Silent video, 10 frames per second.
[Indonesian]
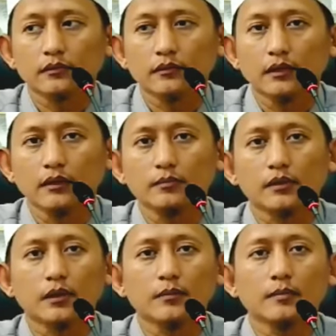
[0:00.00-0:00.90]
Ya, yang
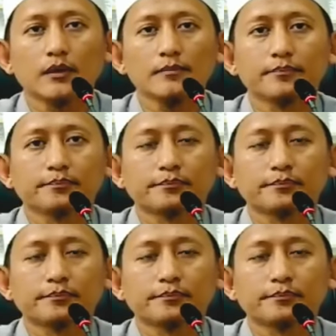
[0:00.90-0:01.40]
pertama apa?